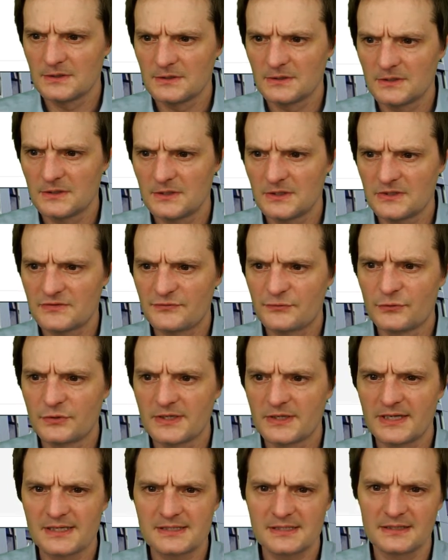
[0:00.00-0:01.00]
Ich füge
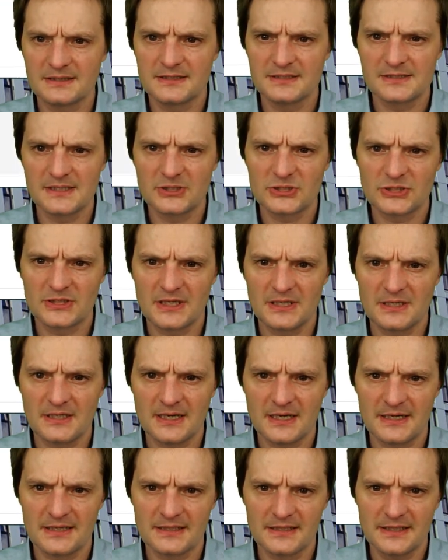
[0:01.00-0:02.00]
jetzt an dieser Stelle
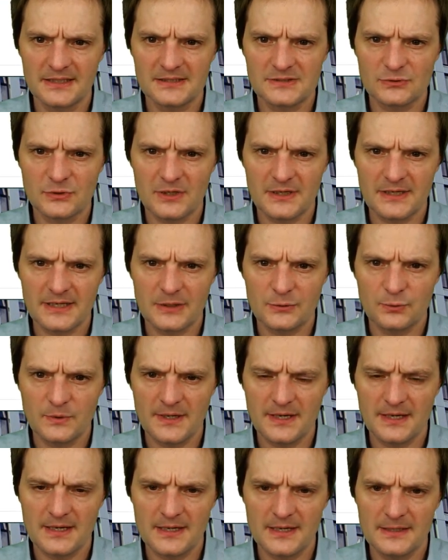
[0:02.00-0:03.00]
ein XOR-Gateway
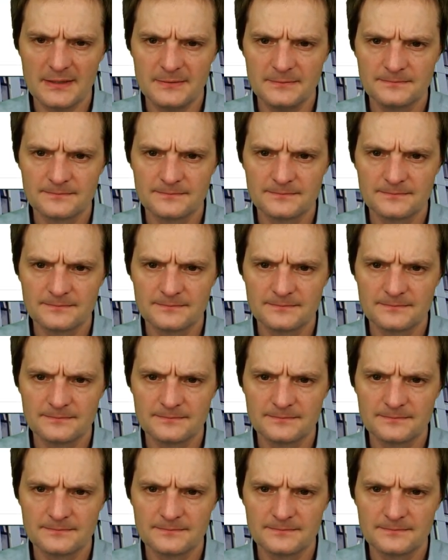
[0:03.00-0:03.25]
ein